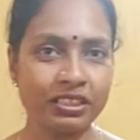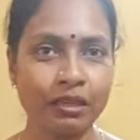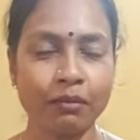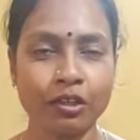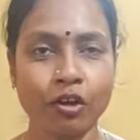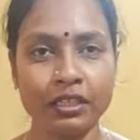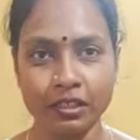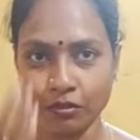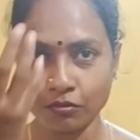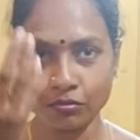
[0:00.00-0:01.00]
করেছিলাম বাট
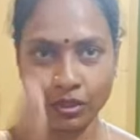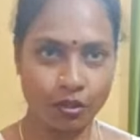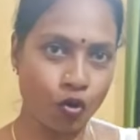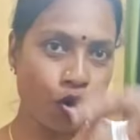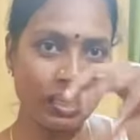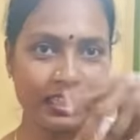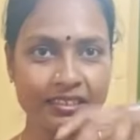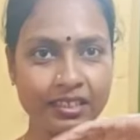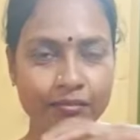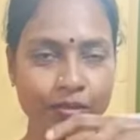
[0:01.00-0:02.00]
হয়নি কলের
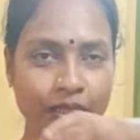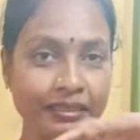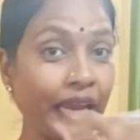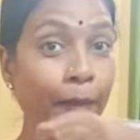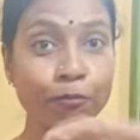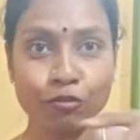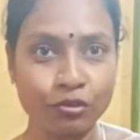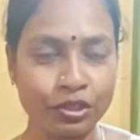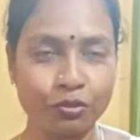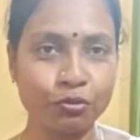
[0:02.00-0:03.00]
যে
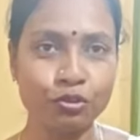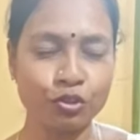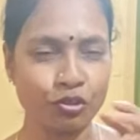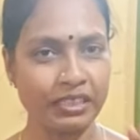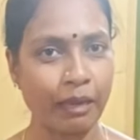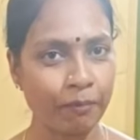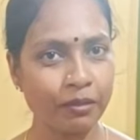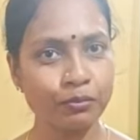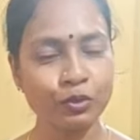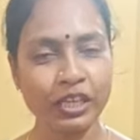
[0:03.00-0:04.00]
ট্যাপগুলো যে খুলছো তো
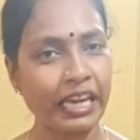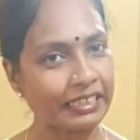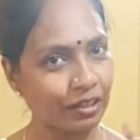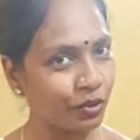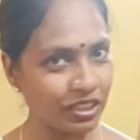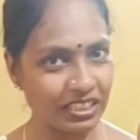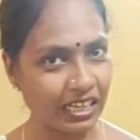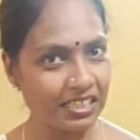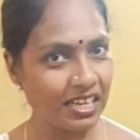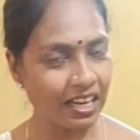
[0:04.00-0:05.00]
ট্যাপের মুখে একটা করে
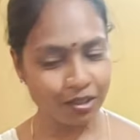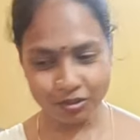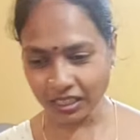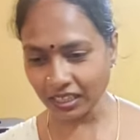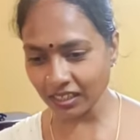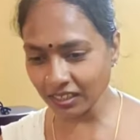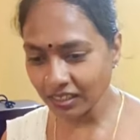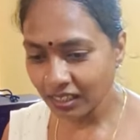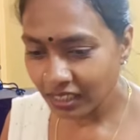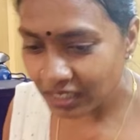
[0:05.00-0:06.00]
জালি লাগানো থাকে না
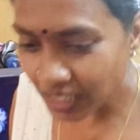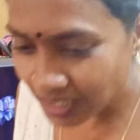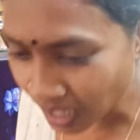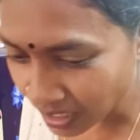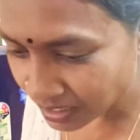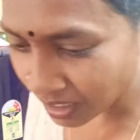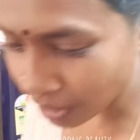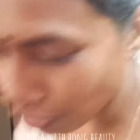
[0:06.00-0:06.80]
সেই জালিটা